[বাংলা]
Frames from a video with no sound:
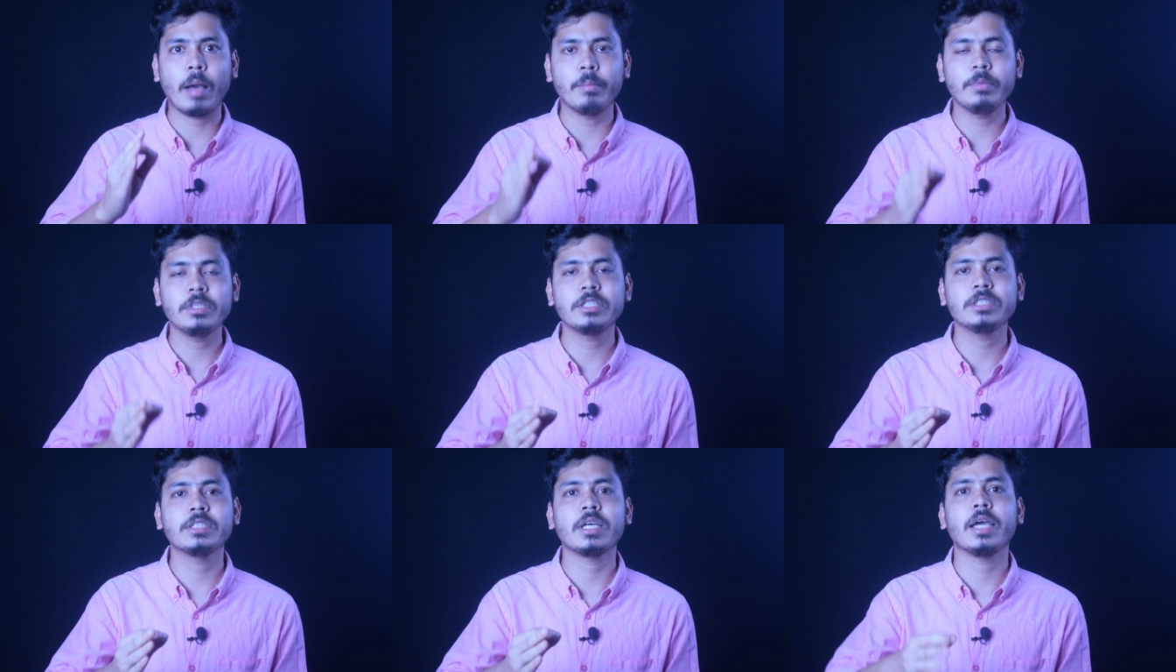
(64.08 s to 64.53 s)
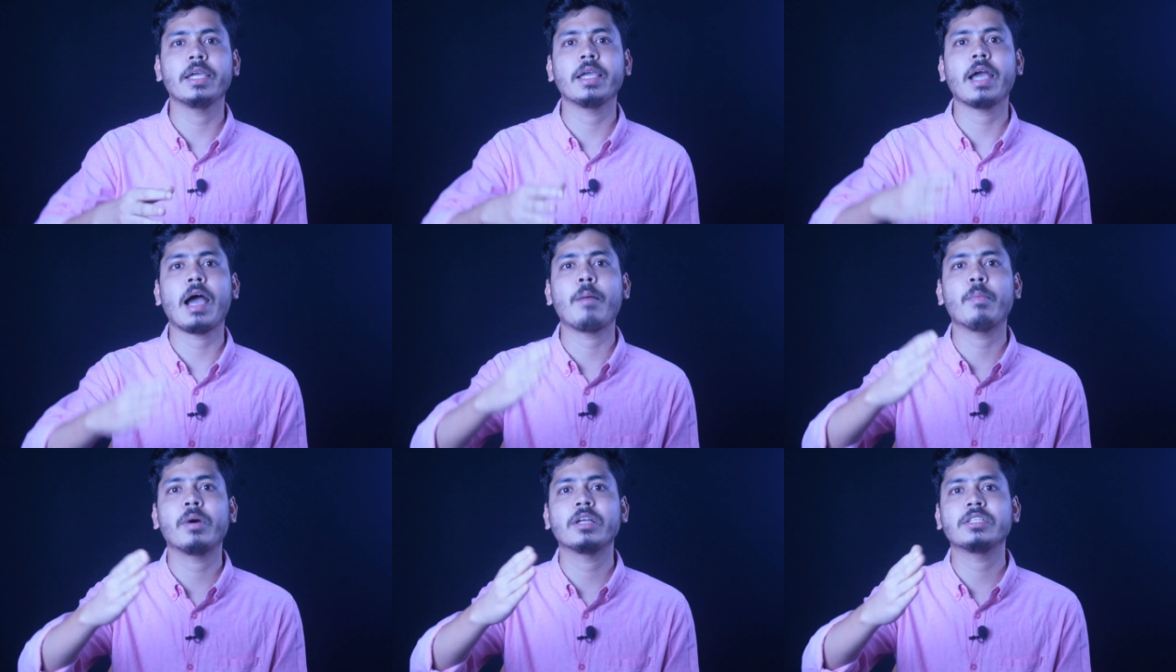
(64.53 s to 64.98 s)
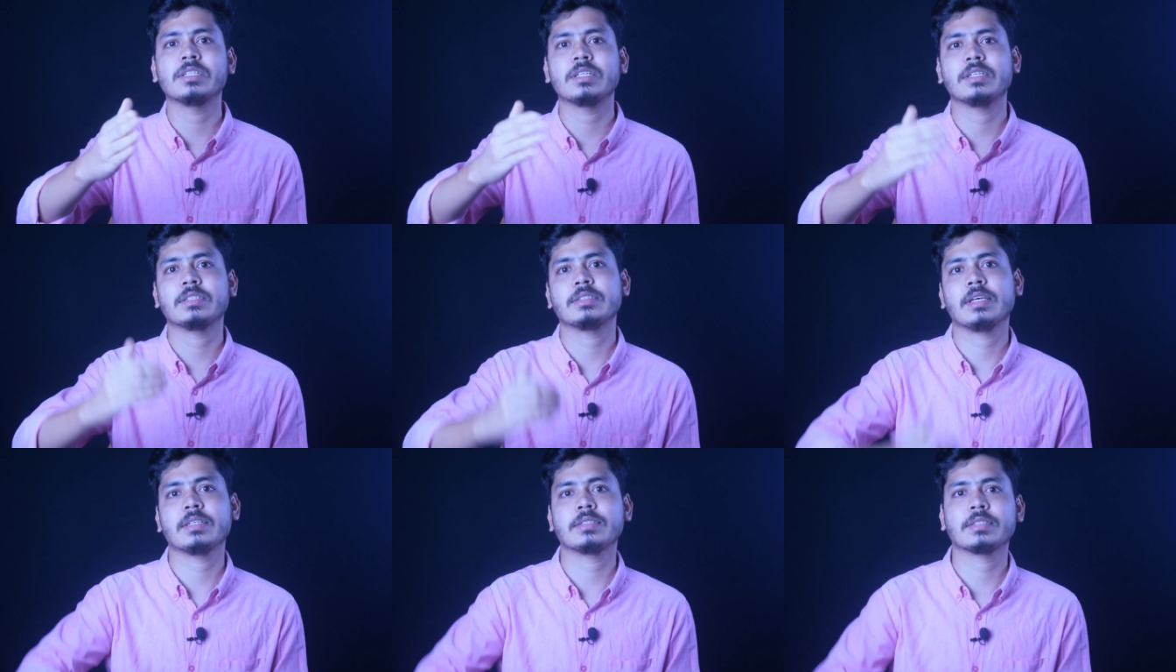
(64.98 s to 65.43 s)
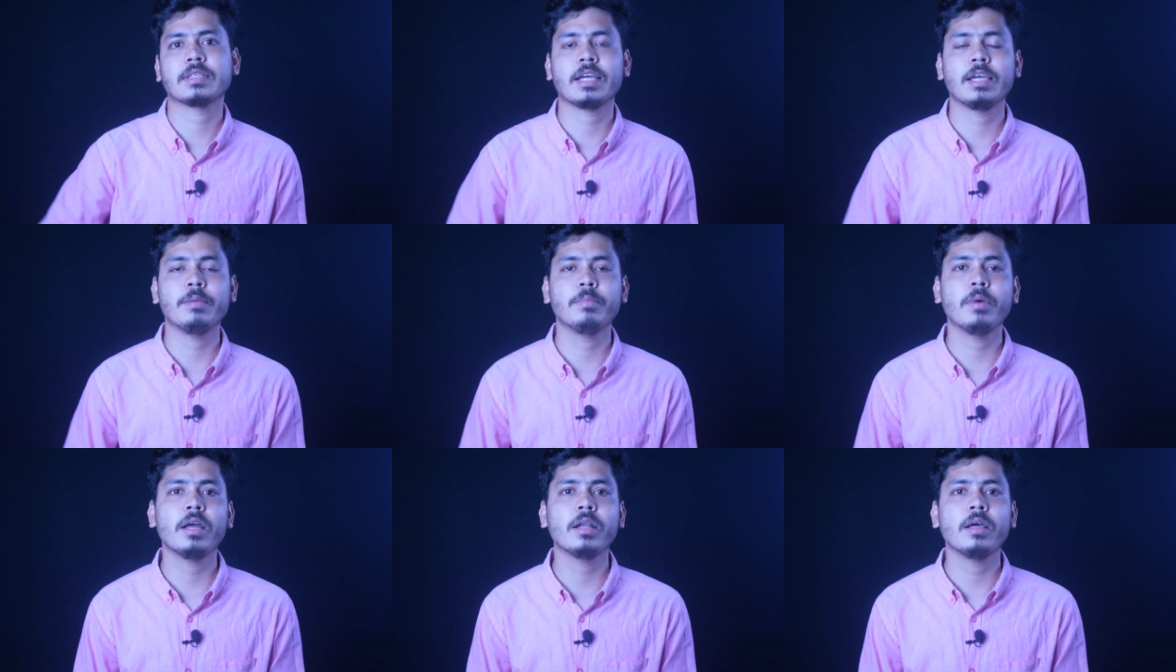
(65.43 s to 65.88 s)
আমি চাই আমার যারা
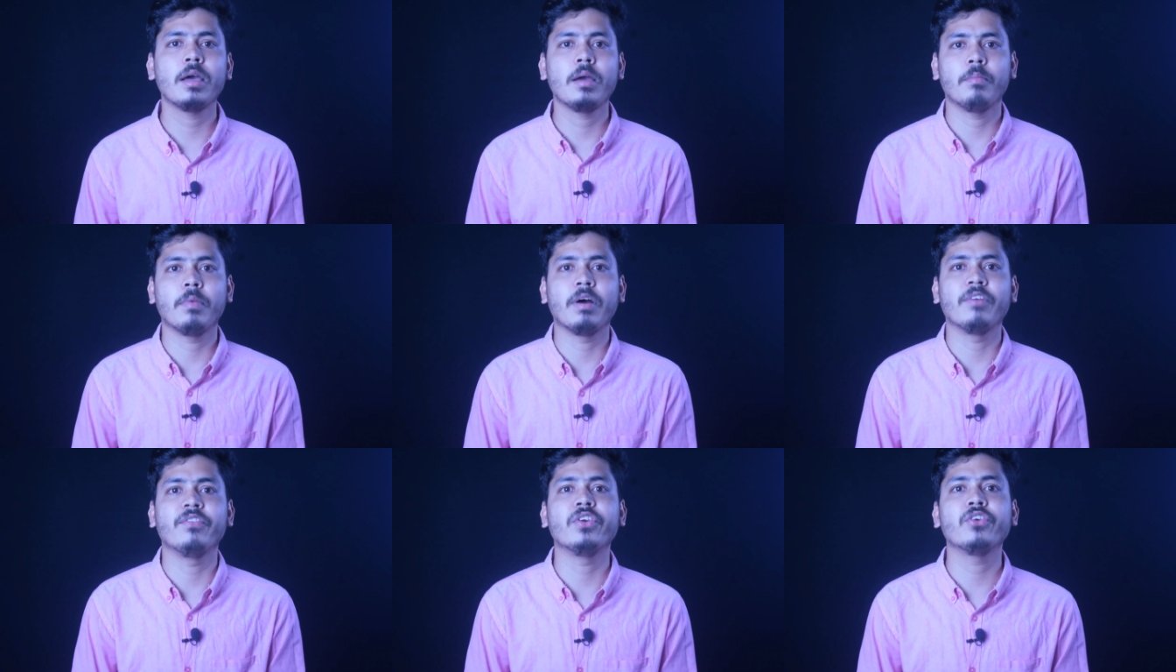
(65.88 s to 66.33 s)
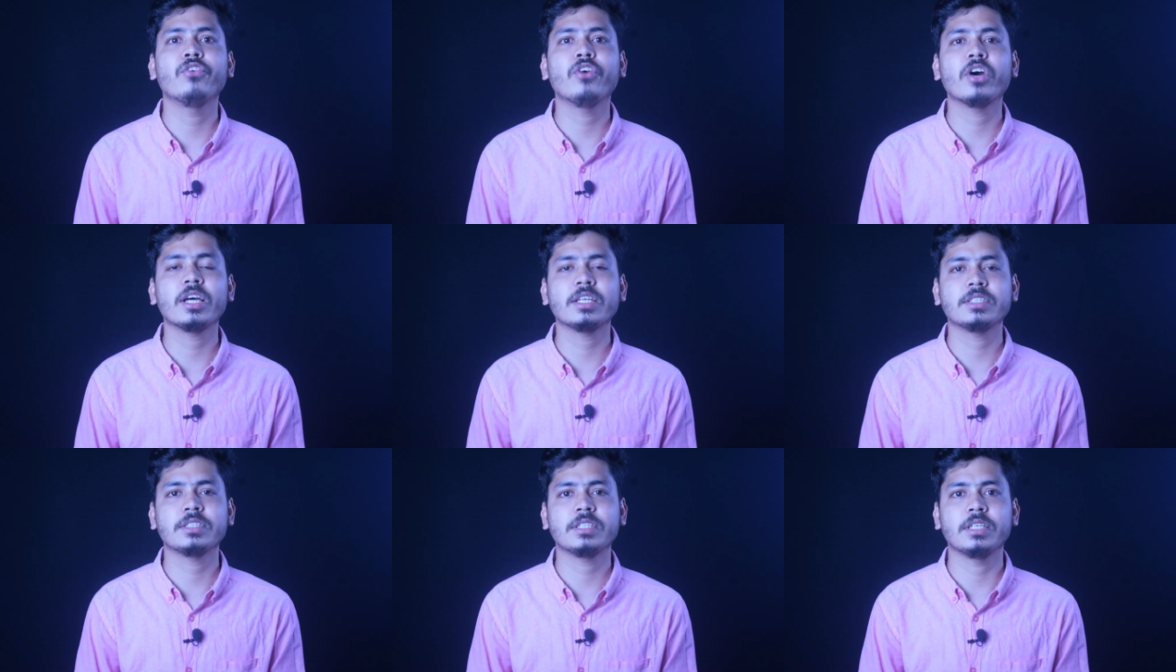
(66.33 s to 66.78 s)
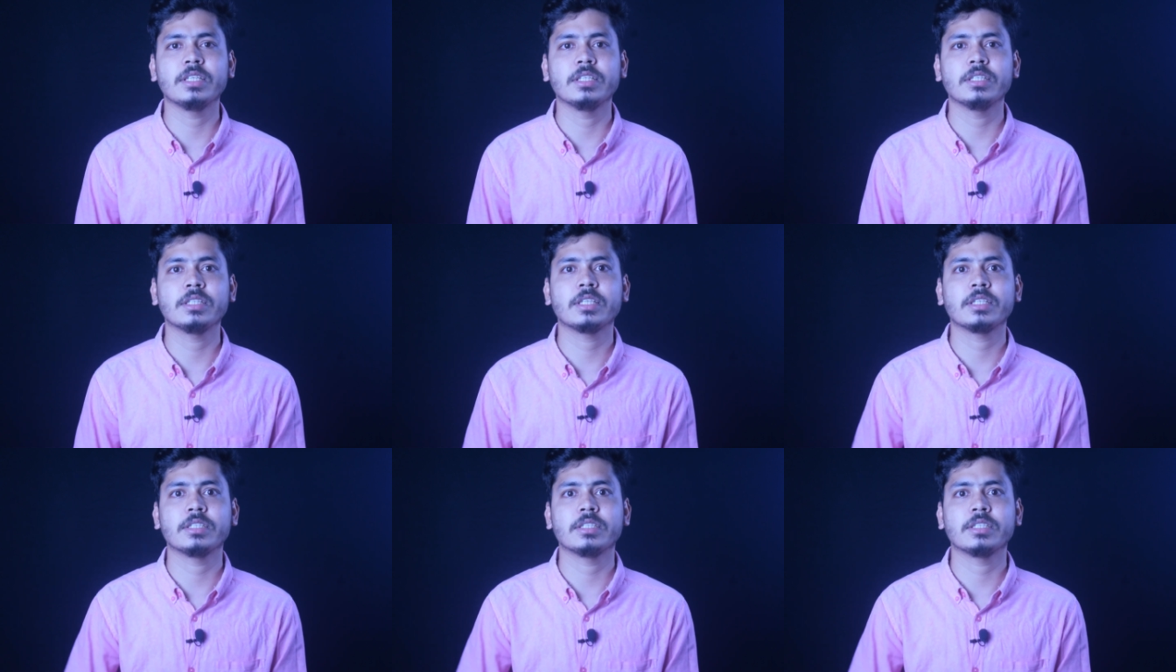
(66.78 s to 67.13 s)
সাবস্ক্রাইবার বা ভিউয়ার আছেন